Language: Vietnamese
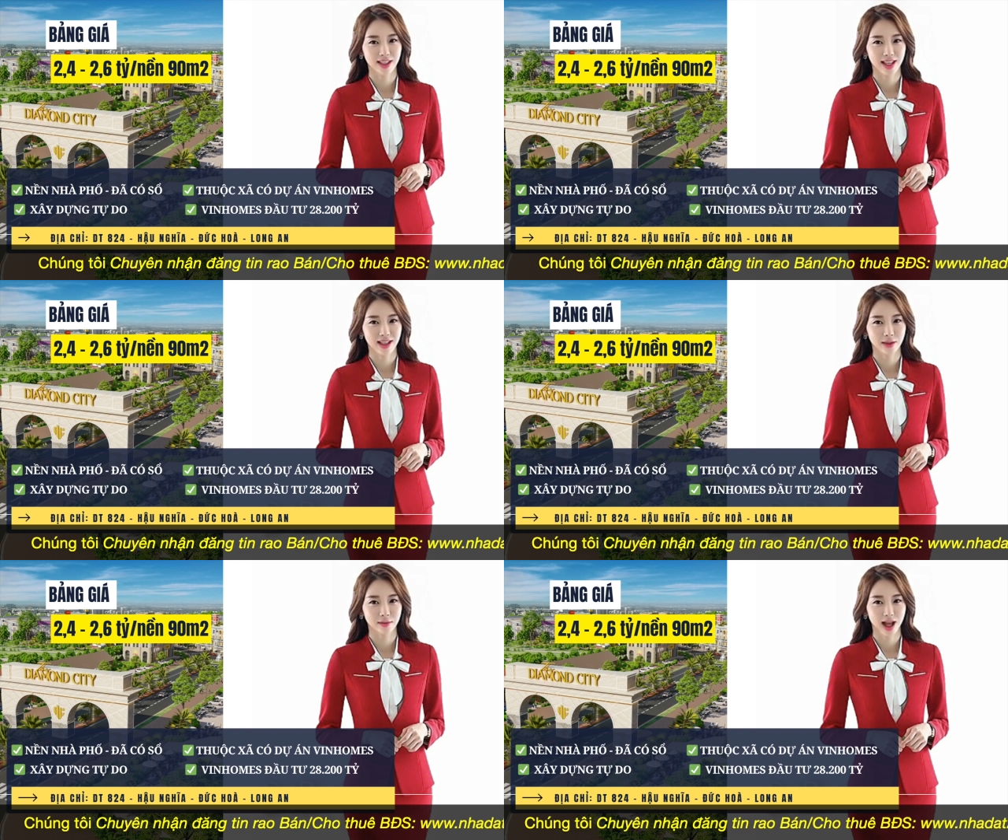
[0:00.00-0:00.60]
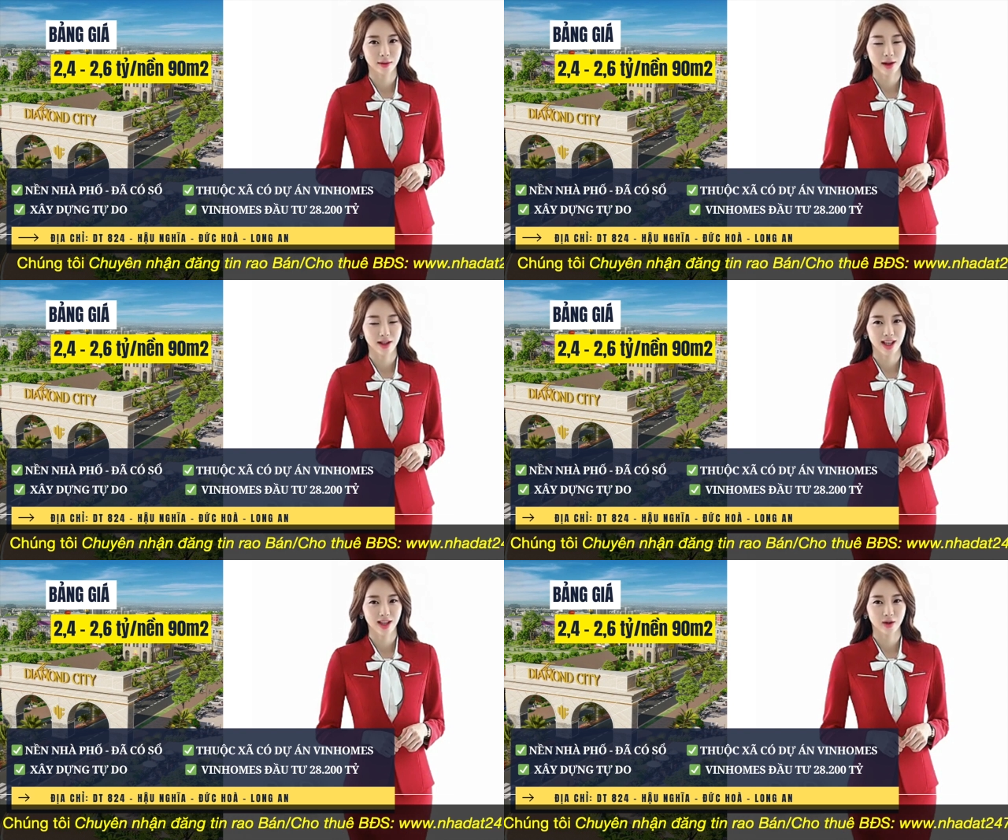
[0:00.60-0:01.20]
City nằm tại
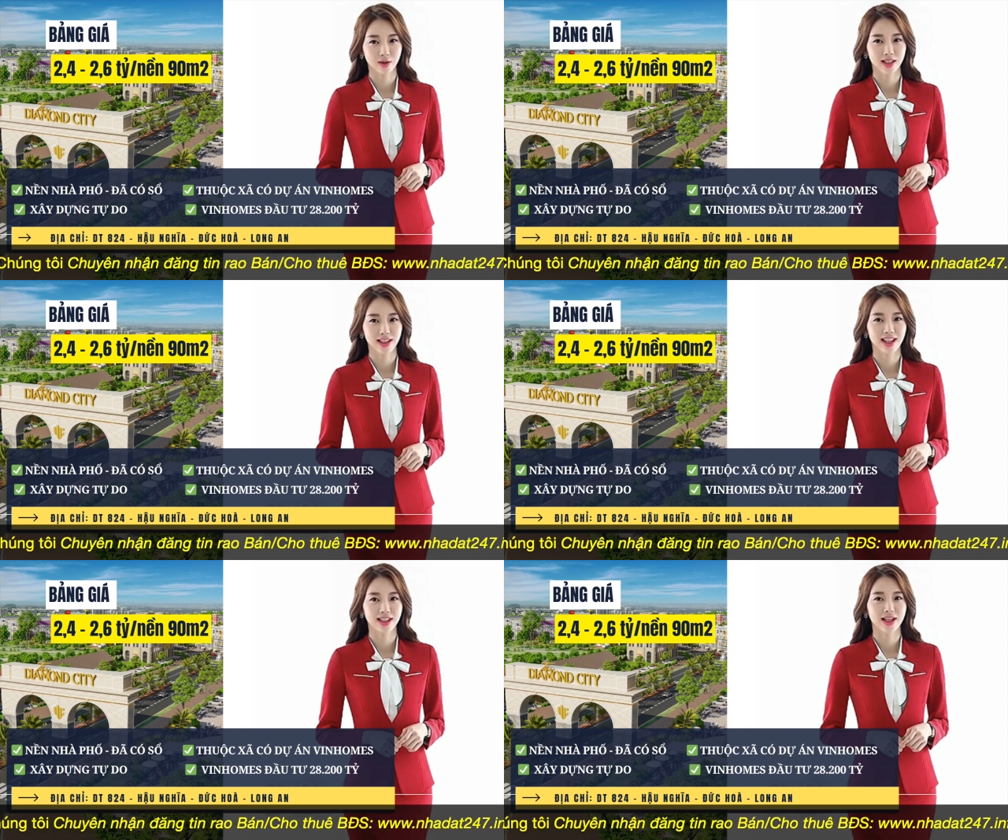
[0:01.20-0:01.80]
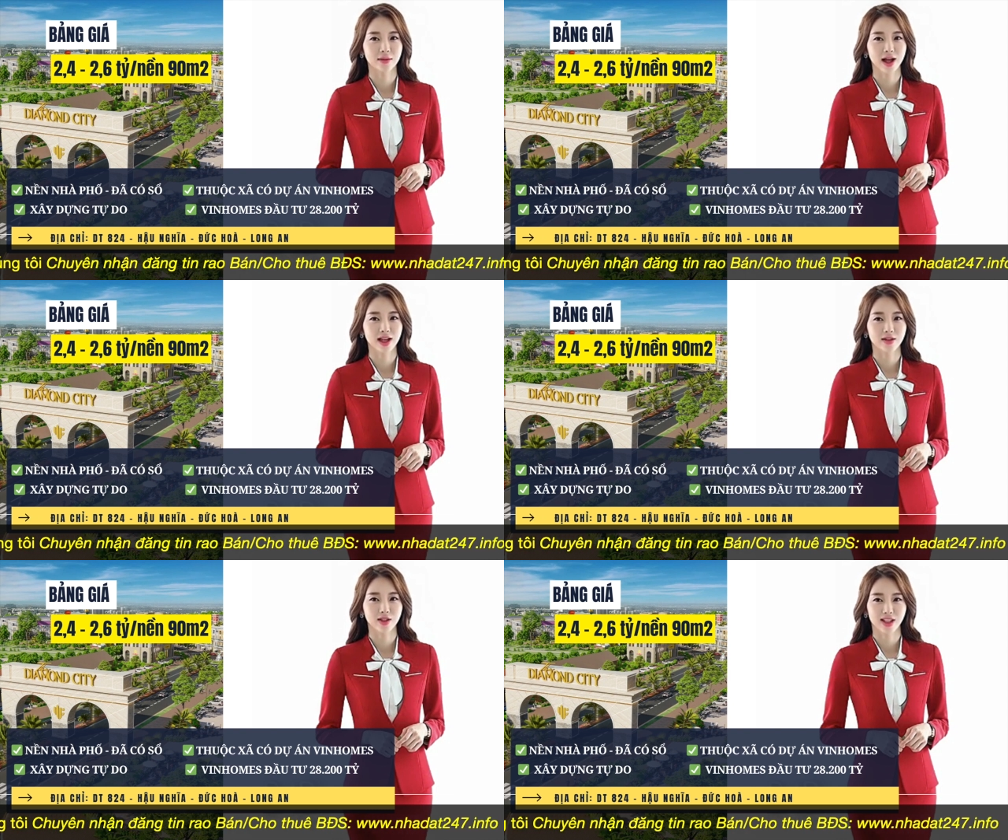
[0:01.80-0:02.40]
mặt tiền đường
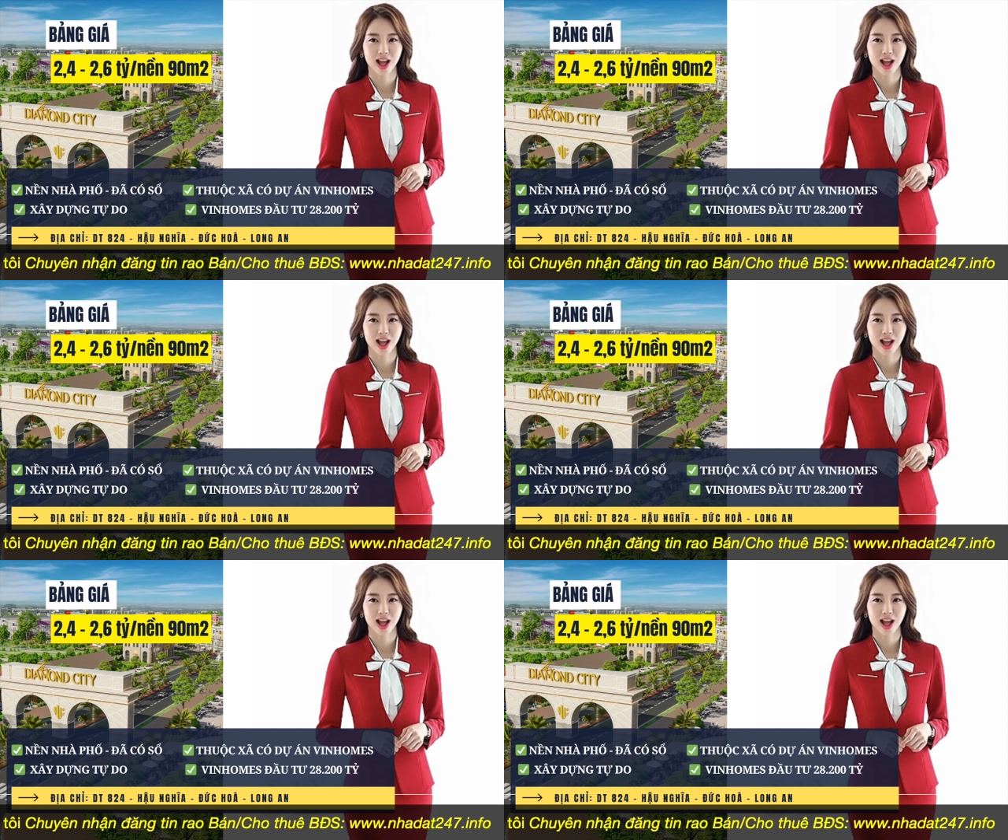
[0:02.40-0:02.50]
DT824